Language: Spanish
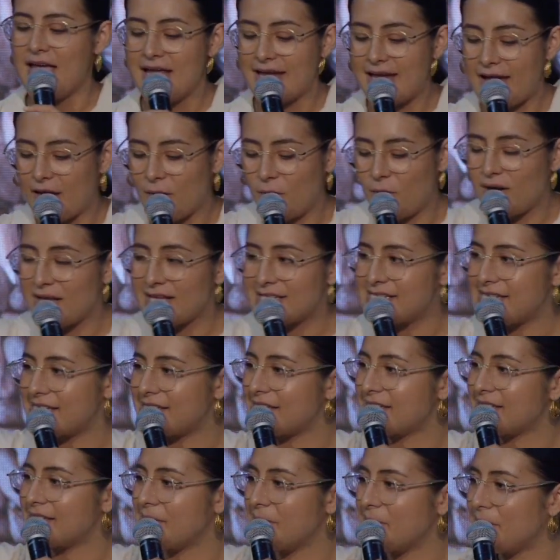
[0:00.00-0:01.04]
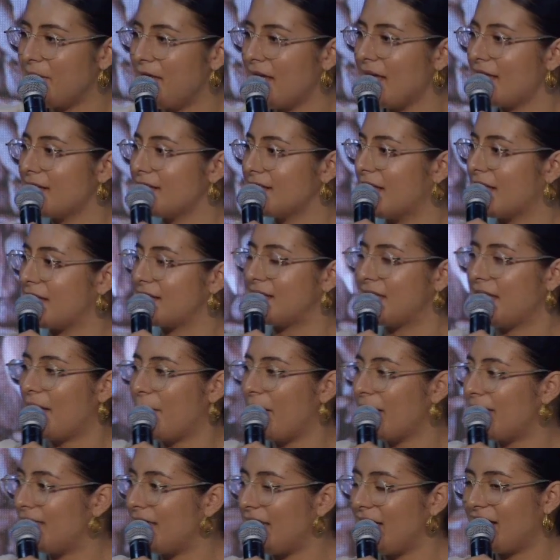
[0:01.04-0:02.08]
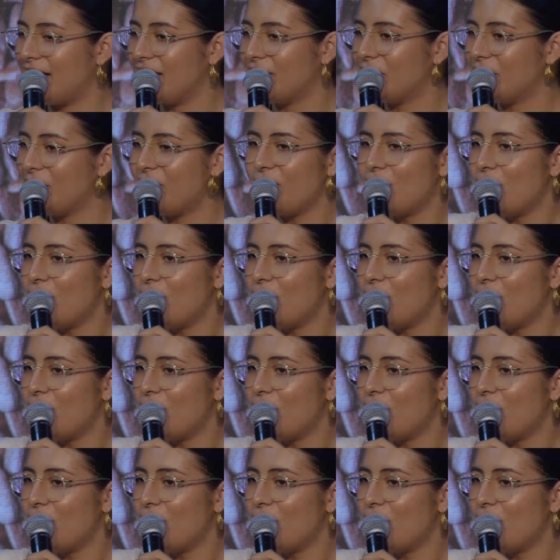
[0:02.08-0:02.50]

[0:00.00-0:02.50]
que algunas de esas semillas que estaba tirando